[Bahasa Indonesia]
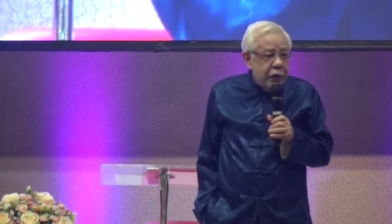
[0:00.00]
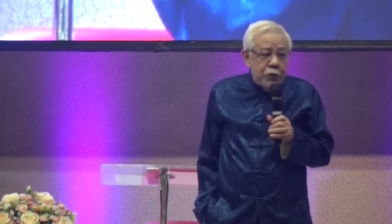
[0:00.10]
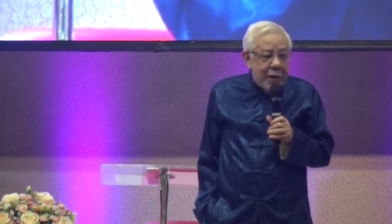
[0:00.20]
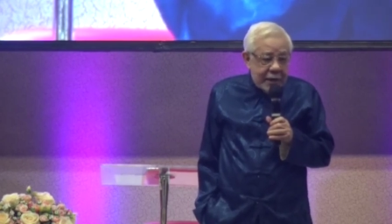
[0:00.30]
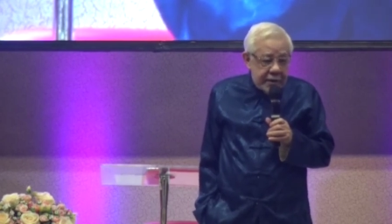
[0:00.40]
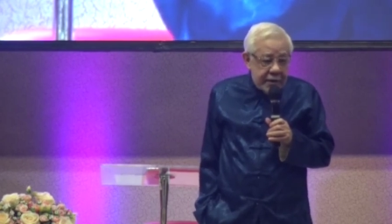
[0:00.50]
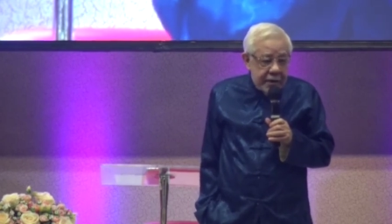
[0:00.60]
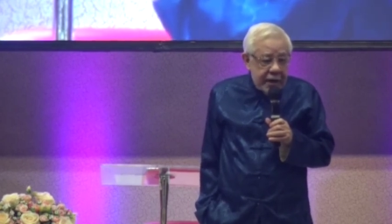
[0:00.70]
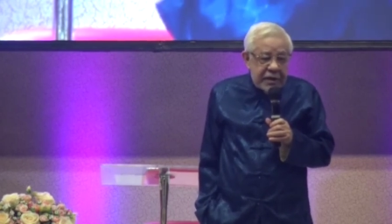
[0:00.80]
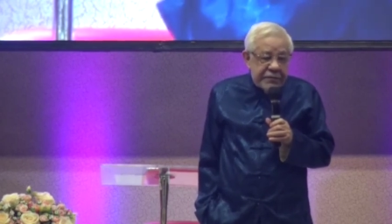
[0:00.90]
too much,
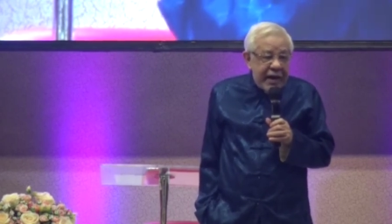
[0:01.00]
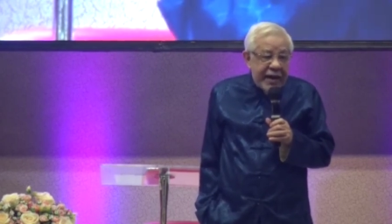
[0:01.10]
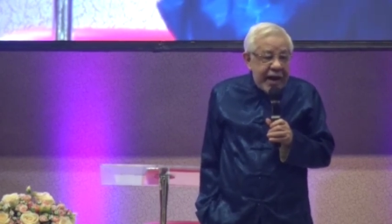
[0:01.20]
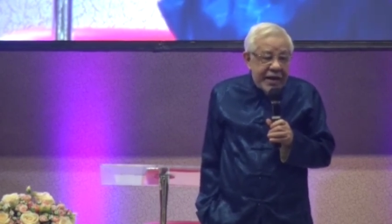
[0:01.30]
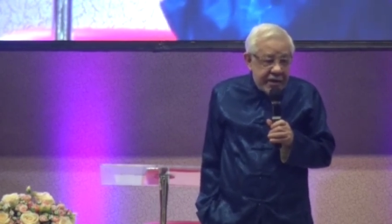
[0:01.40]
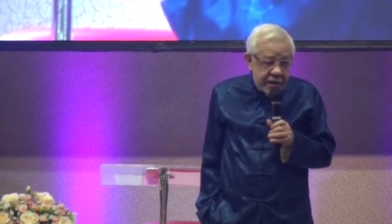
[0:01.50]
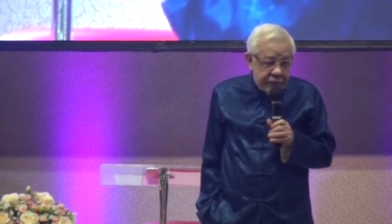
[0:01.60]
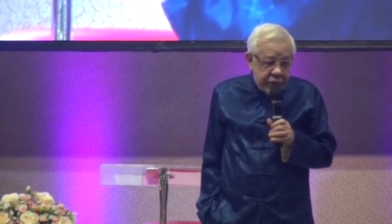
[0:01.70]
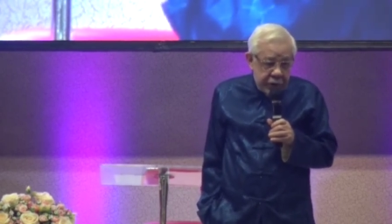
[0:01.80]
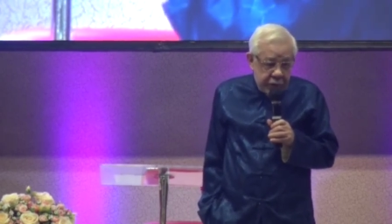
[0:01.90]
it's very dangerous
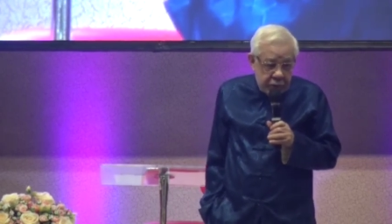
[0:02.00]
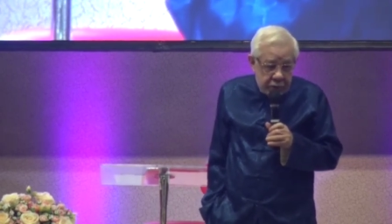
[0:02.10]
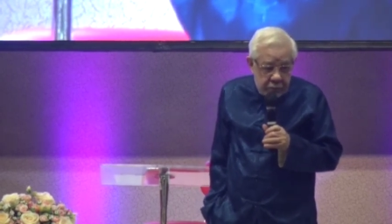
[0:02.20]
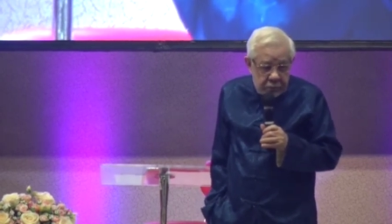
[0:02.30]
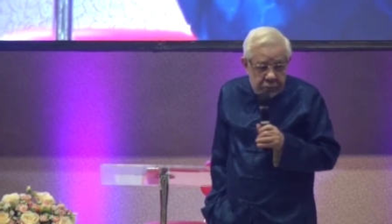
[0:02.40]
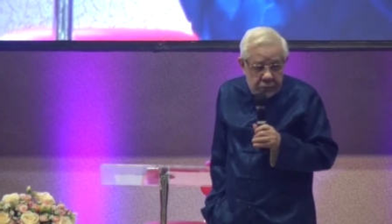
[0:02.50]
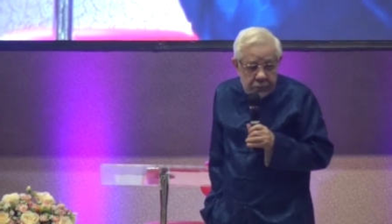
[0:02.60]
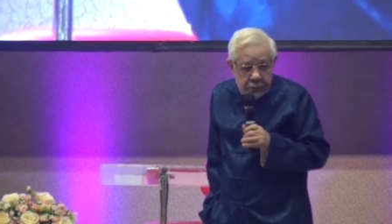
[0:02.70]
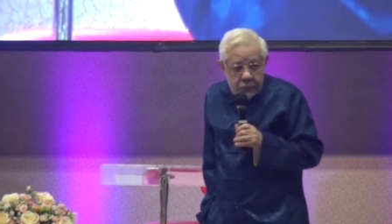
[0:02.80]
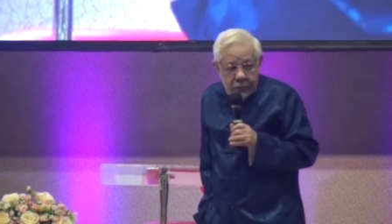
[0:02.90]
for you.
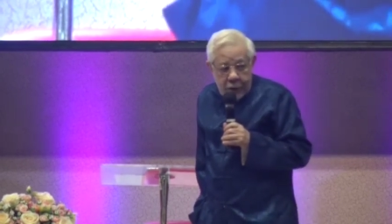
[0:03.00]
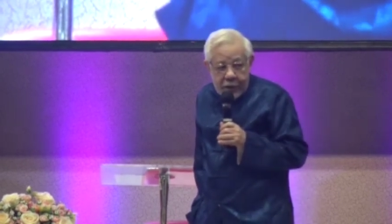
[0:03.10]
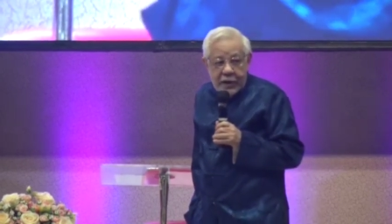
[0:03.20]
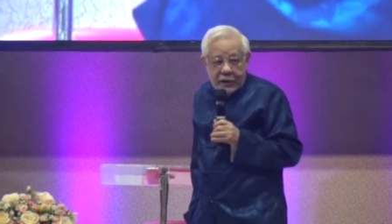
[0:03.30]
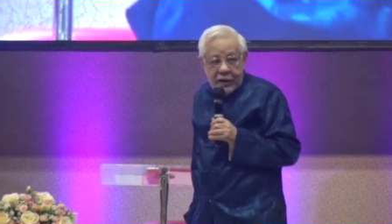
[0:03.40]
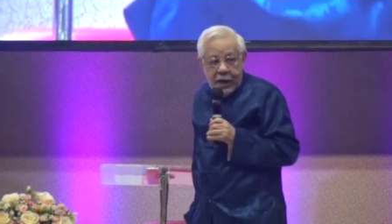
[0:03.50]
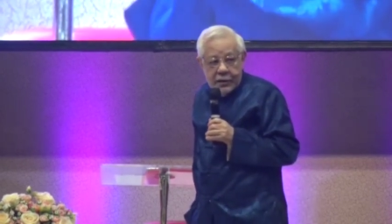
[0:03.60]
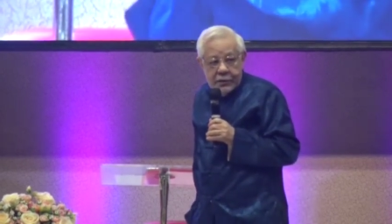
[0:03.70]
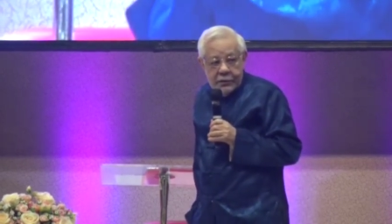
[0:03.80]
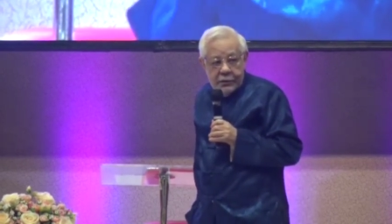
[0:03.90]
Kalau ini ngerti
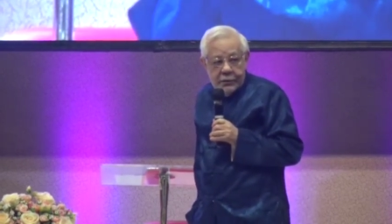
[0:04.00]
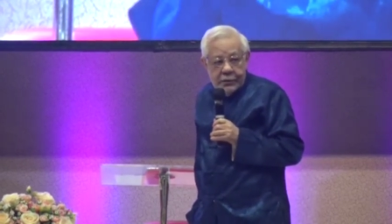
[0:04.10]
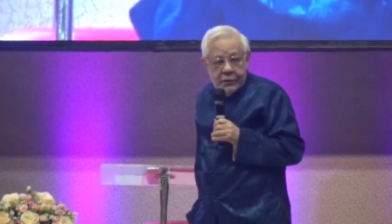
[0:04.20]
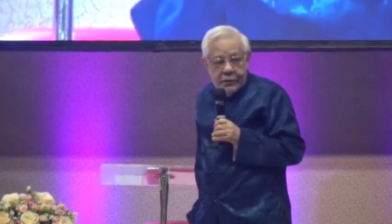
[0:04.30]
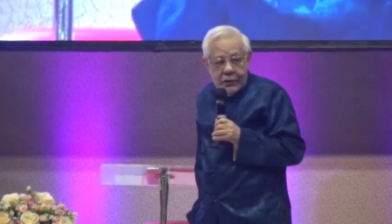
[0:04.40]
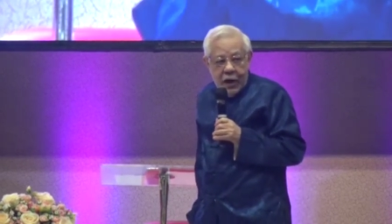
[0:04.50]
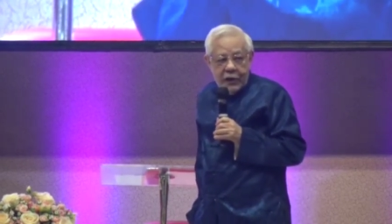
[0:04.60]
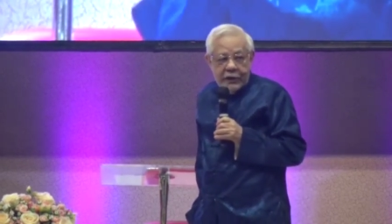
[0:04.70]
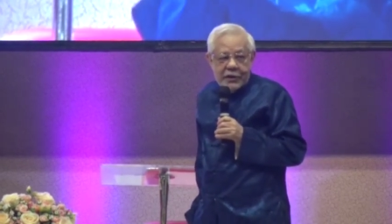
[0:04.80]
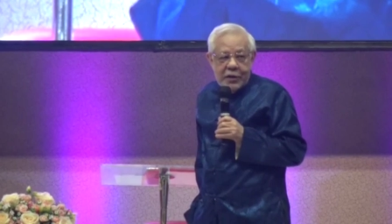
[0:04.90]
kan? Nggak
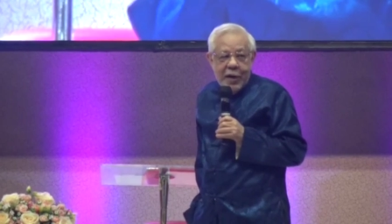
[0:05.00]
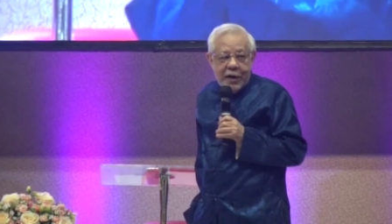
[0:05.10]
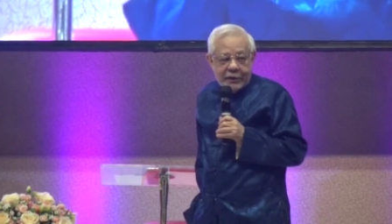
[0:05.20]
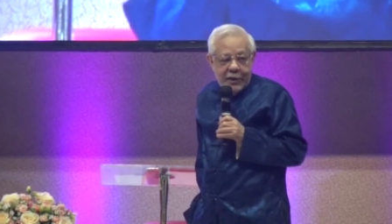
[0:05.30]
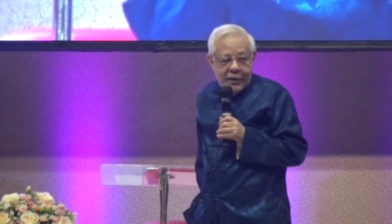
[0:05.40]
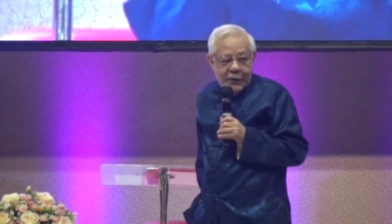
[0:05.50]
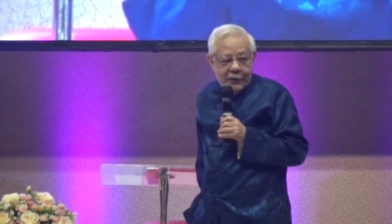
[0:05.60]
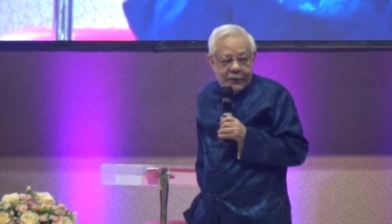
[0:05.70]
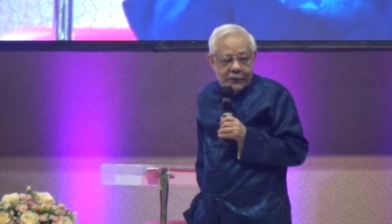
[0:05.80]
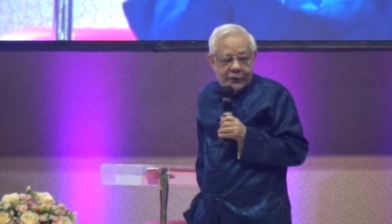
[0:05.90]
ngerti sih kebangetan
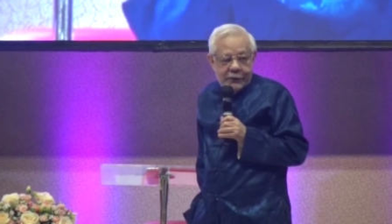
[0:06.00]
dulu.